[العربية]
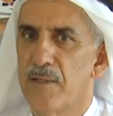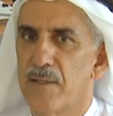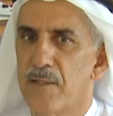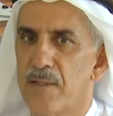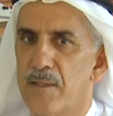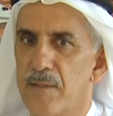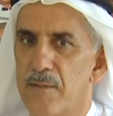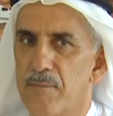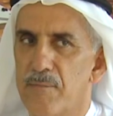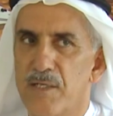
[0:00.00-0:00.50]

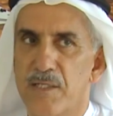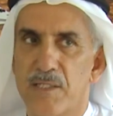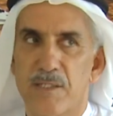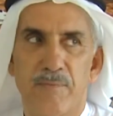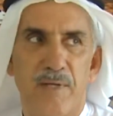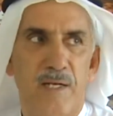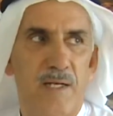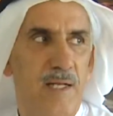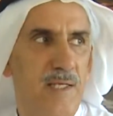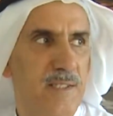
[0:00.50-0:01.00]
آه،
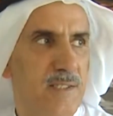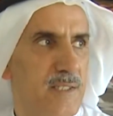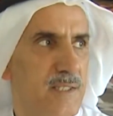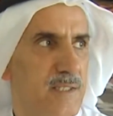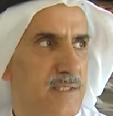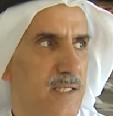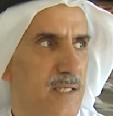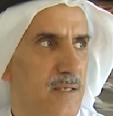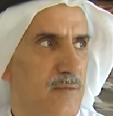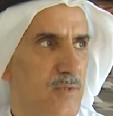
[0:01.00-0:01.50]
بالنسبه
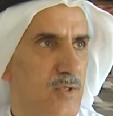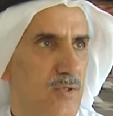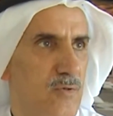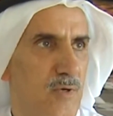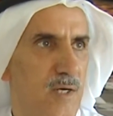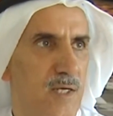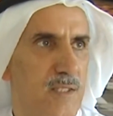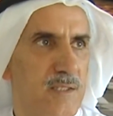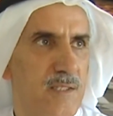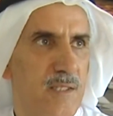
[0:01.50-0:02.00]
للاجهزه
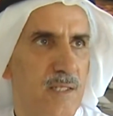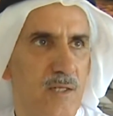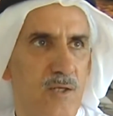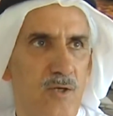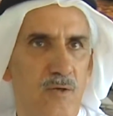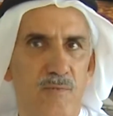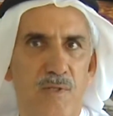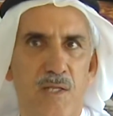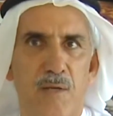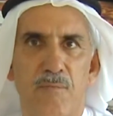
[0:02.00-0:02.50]
المتواجده
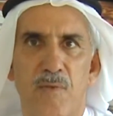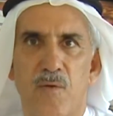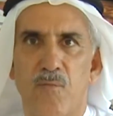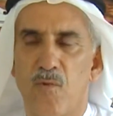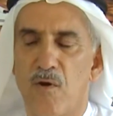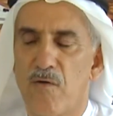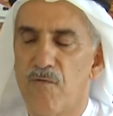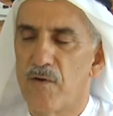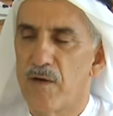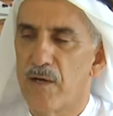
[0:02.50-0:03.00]
اليوم تم
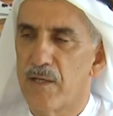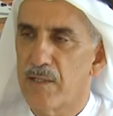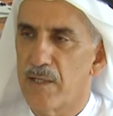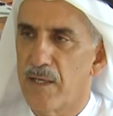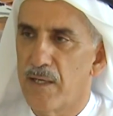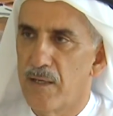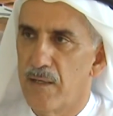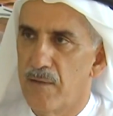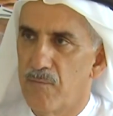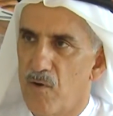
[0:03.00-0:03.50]
موافقه
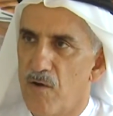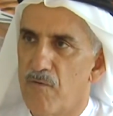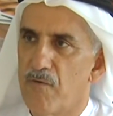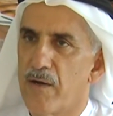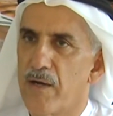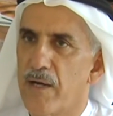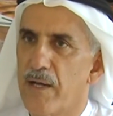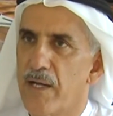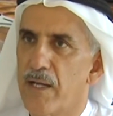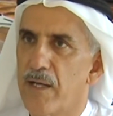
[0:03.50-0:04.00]

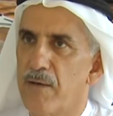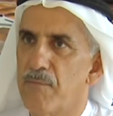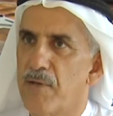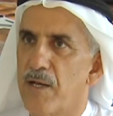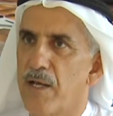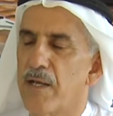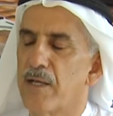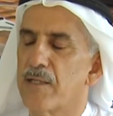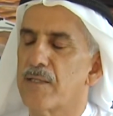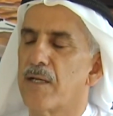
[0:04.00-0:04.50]
الموافقه عليها من
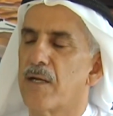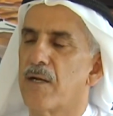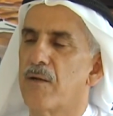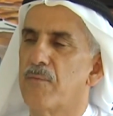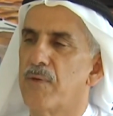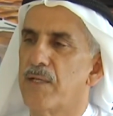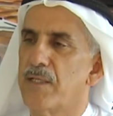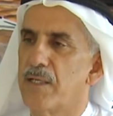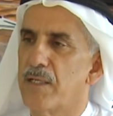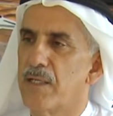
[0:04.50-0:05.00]
هيئه الطيران
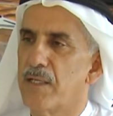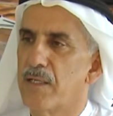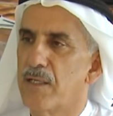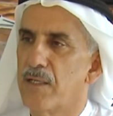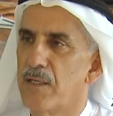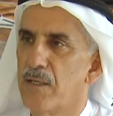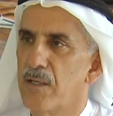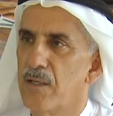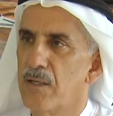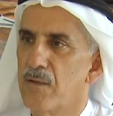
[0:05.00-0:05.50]
المدني
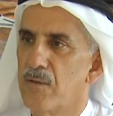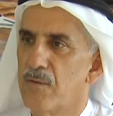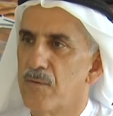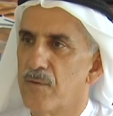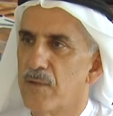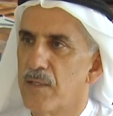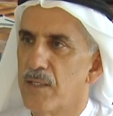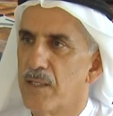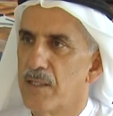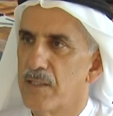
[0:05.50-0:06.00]

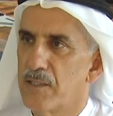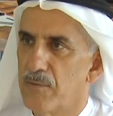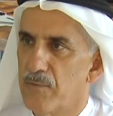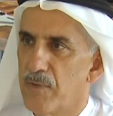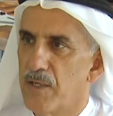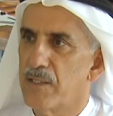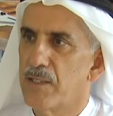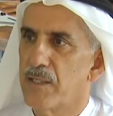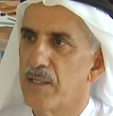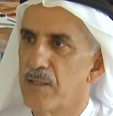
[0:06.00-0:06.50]

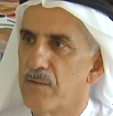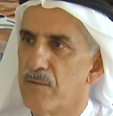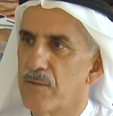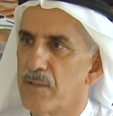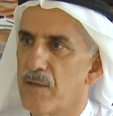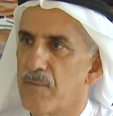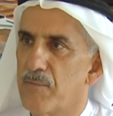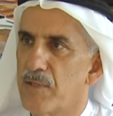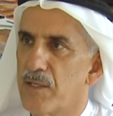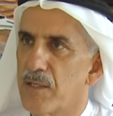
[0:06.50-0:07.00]
واعتمادها
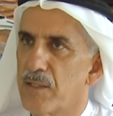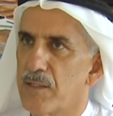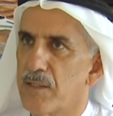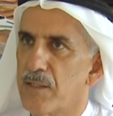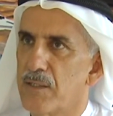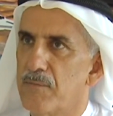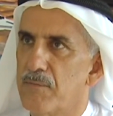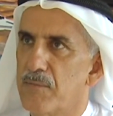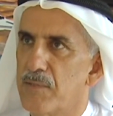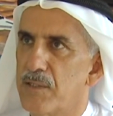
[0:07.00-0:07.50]
وتم
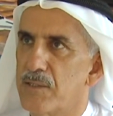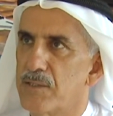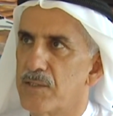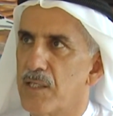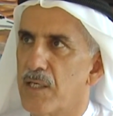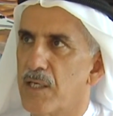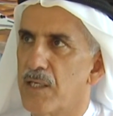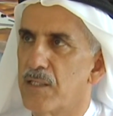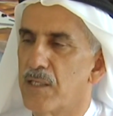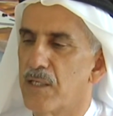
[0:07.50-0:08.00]
تقديم
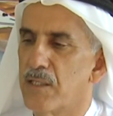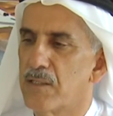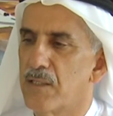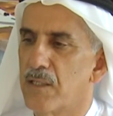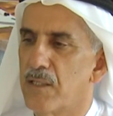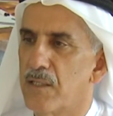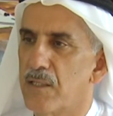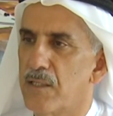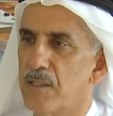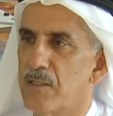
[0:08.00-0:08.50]
شهادات
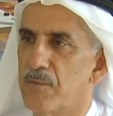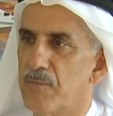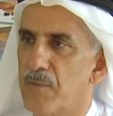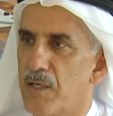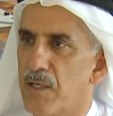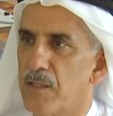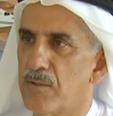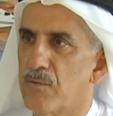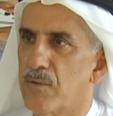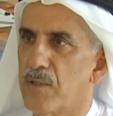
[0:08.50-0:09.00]

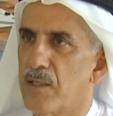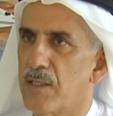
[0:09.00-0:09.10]
الاعتماد